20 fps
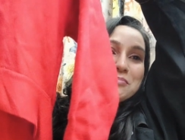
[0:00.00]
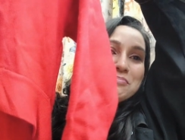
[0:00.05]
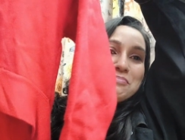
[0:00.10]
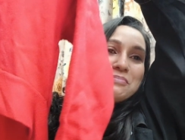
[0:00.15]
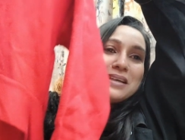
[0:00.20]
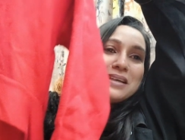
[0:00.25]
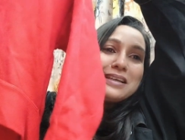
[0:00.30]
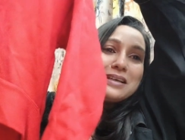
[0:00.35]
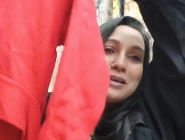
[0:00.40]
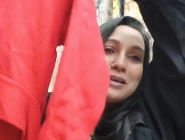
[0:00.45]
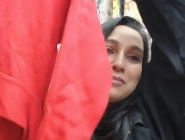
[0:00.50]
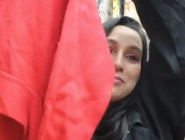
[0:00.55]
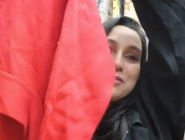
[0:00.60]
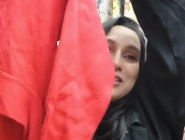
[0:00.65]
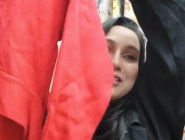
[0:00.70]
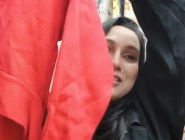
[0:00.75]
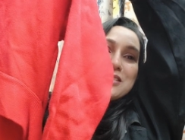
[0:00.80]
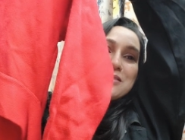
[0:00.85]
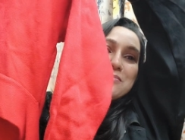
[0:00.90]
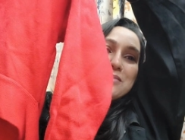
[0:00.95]
बट अब
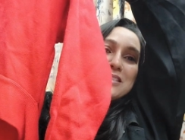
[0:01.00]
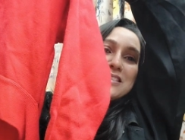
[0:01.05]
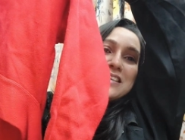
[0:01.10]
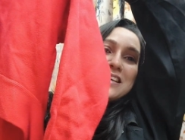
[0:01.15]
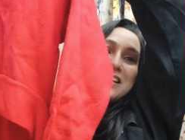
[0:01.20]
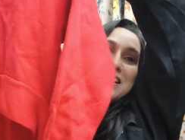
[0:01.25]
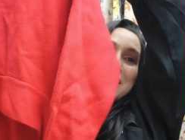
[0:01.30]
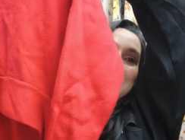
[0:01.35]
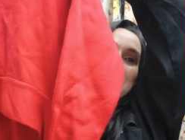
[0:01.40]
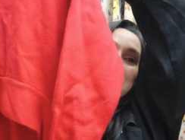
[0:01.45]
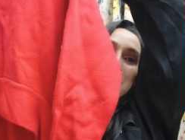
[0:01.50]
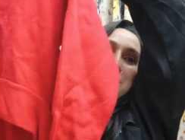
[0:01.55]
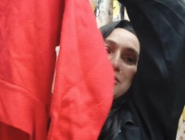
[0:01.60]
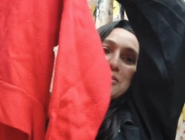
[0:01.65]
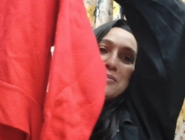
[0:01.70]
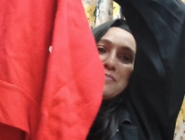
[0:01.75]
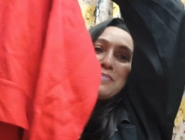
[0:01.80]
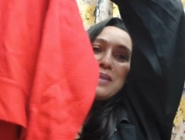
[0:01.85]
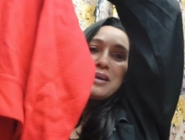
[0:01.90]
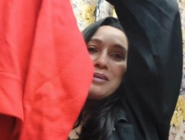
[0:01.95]
मुझे समझ नहीं आ रहा कि मैं इसको
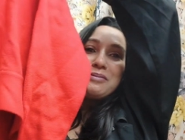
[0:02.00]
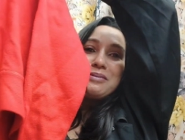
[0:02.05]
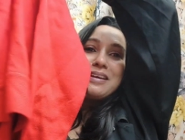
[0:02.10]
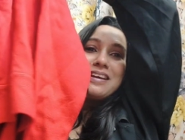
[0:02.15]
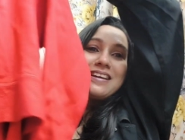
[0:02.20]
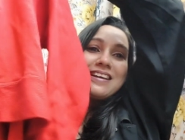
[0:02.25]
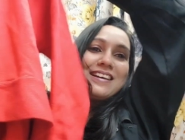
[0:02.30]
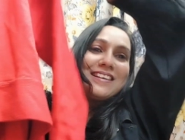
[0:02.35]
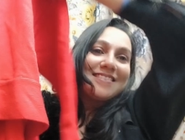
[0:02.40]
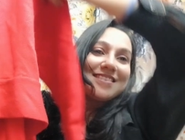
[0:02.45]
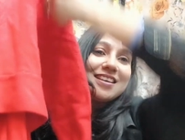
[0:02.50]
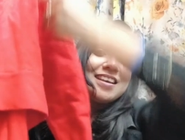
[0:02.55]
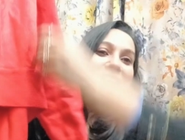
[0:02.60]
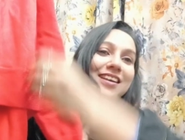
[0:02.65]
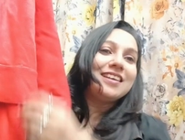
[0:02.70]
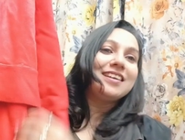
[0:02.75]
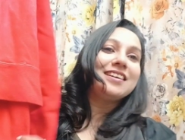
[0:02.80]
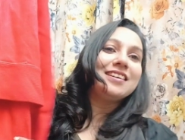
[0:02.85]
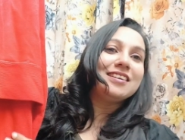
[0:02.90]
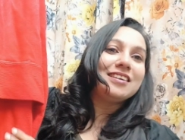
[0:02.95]
पहनूंगी कैसे
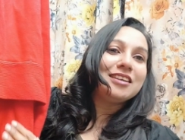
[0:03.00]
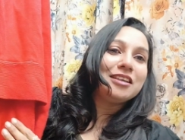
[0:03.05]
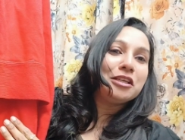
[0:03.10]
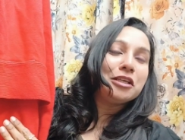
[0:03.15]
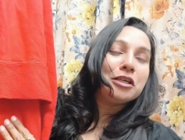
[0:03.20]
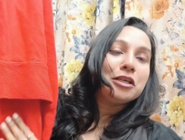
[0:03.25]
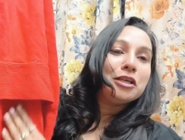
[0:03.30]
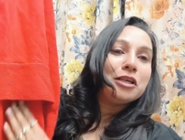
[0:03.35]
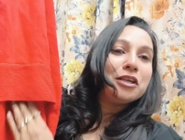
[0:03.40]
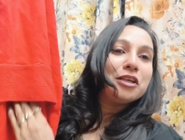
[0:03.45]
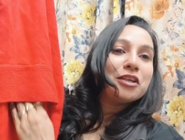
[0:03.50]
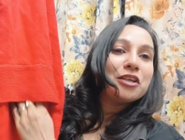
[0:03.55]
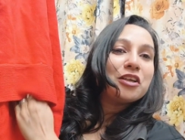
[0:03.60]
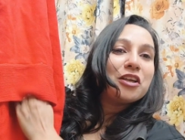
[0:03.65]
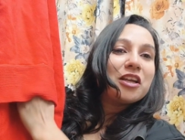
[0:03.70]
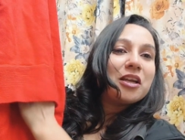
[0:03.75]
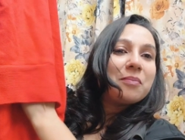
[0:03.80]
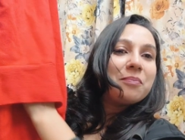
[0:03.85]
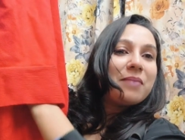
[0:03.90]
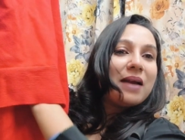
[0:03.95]

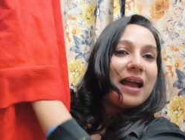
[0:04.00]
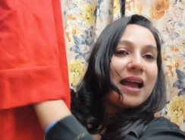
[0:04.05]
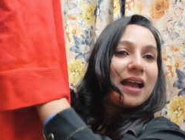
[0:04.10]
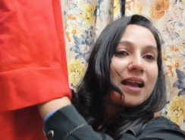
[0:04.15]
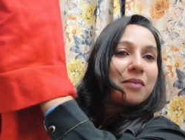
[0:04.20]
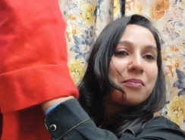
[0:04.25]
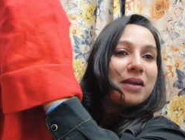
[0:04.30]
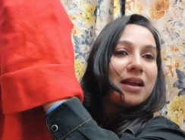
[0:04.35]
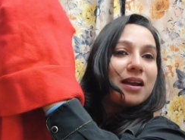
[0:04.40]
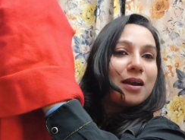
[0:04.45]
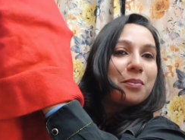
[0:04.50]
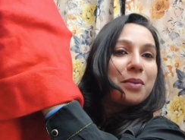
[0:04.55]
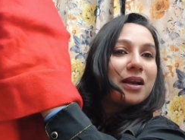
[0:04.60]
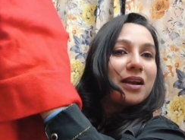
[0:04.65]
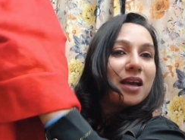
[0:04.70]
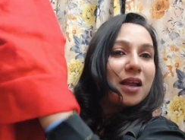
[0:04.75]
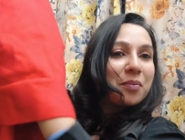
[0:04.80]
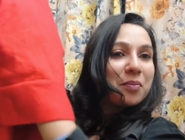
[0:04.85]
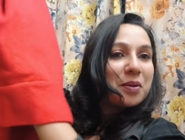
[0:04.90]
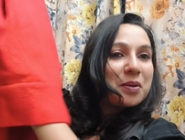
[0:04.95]
क्योंकि बैक में अगर मैं
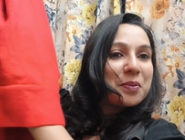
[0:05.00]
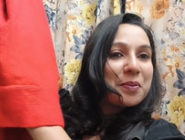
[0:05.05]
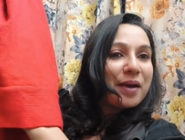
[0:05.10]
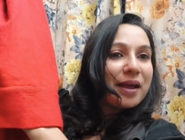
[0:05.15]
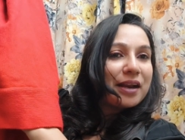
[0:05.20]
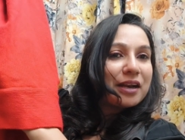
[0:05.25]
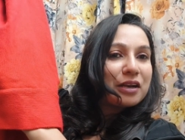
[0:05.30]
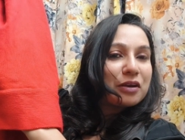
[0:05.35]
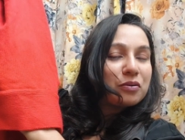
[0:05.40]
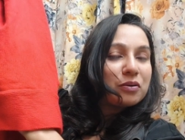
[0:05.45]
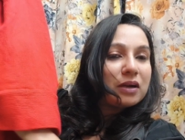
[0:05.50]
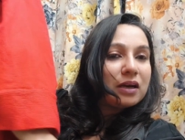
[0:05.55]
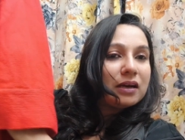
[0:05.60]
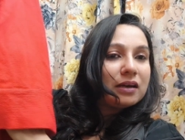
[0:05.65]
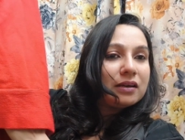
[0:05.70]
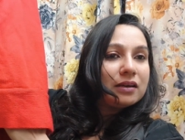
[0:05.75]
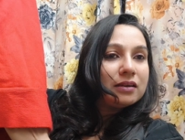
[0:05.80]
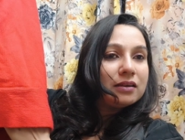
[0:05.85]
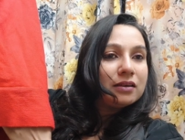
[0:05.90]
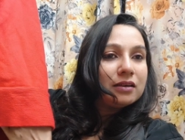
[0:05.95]
घर में भी पहन रही हूँ ना
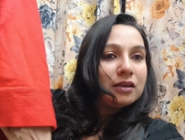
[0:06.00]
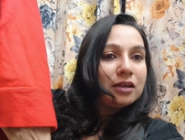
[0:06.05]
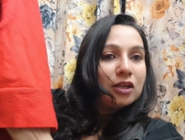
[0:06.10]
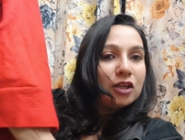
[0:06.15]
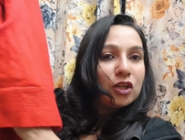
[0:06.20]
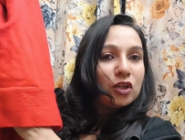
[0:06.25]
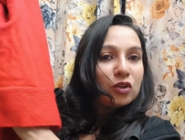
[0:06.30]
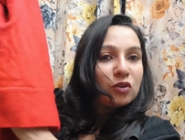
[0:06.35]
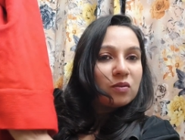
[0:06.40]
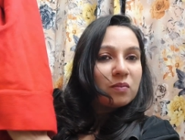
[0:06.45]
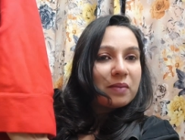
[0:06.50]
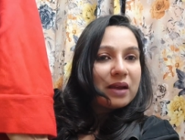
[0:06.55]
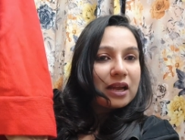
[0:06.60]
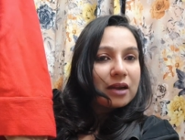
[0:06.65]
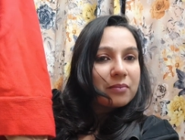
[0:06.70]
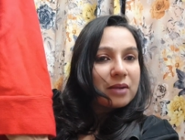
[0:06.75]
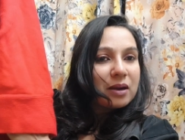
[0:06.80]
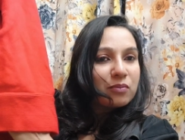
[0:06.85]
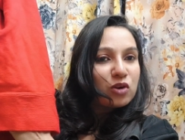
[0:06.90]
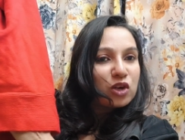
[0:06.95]
तो बैक
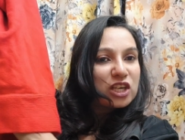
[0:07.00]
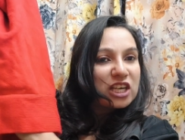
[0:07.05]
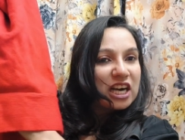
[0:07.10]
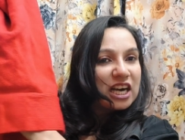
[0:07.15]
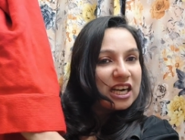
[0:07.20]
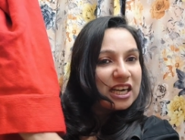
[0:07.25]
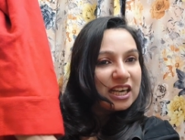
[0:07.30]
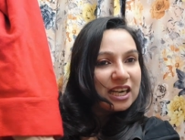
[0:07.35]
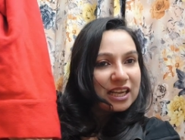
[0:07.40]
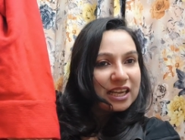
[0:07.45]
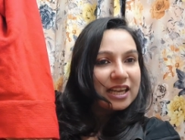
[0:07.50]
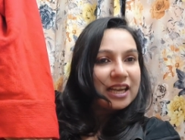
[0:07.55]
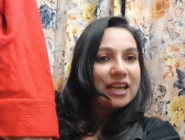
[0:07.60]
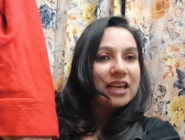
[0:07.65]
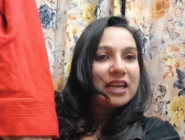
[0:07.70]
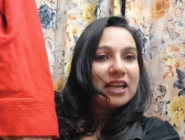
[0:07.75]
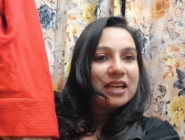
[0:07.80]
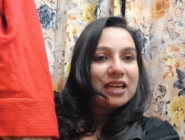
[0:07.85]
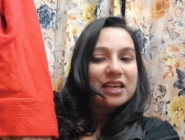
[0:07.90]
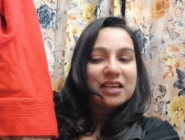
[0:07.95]
में आपको ठंड
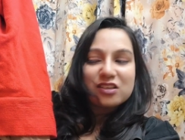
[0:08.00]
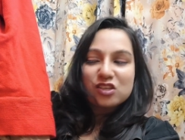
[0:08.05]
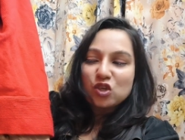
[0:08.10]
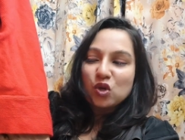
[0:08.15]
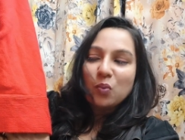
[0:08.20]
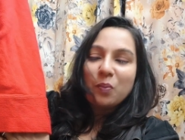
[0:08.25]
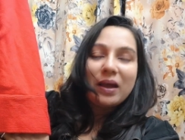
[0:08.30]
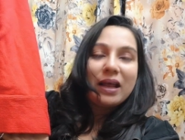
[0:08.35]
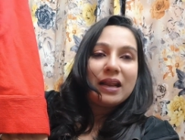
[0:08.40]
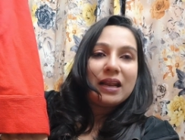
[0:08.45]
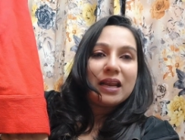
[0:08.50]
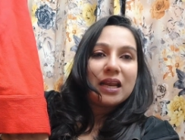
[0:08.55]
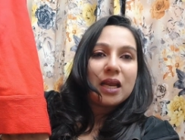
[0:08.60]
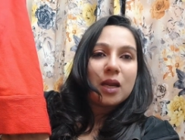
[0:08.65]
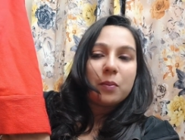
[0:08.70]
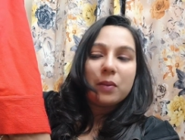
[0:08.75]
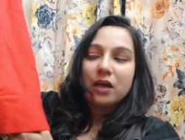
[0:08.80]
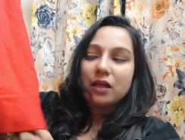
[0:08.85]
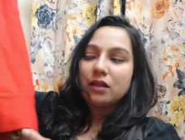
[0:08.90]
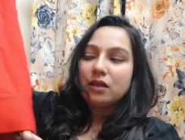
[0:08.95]
लगेगी इसको पहनने के
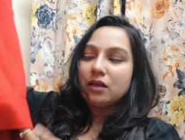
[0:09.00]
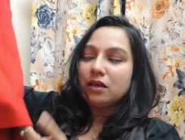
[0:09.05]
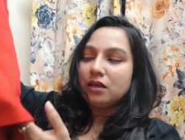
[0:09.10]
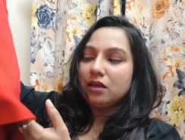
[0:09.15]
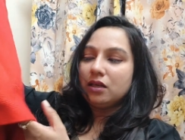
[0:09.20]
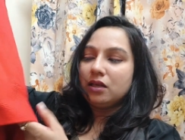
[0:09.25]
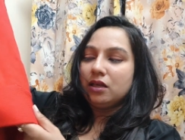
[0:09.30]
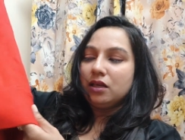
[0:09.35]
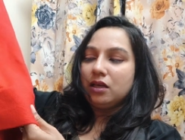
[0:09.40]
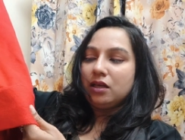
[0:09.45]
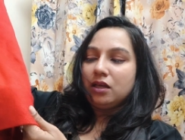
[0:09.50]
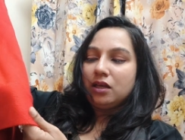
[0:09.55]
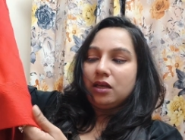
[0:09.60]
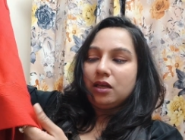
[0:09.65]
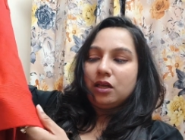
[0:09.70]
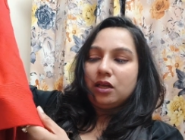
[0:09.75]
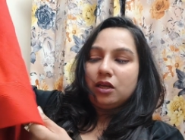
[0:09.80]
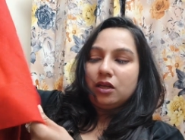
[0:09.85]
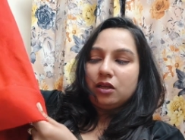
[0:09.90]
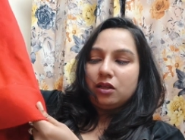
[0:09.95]
बाद
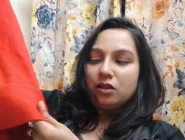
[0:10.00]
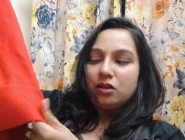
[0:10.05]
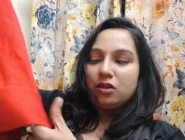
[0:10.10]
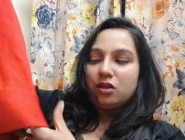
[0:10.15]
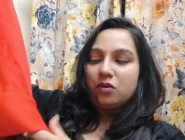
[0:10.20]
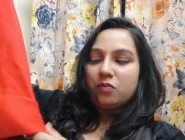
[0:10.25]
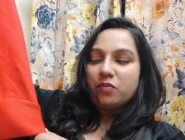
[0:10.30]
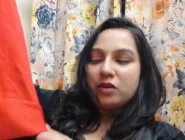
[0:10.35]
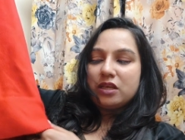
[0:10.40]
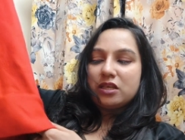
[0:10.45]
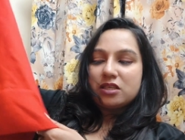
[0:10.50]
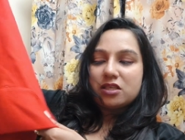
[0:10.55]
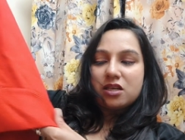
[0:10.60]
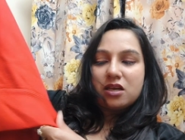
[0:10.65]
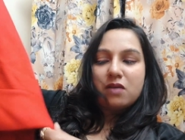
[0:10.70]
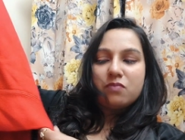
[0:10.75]
तब इसका